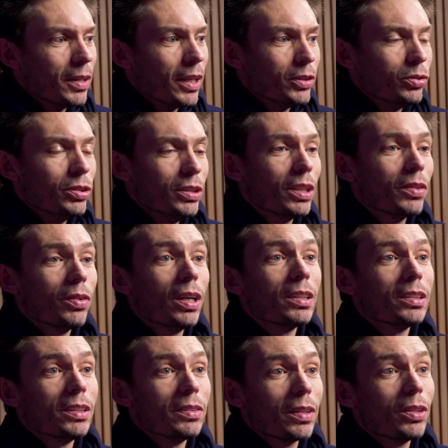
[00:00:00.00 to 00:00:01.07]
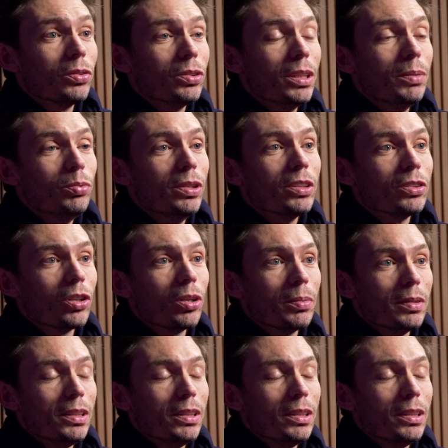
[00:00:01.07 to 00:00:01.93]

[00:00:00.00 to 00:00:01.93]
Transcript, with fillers: se dire voilà, c'est vrai qu'au début décembre,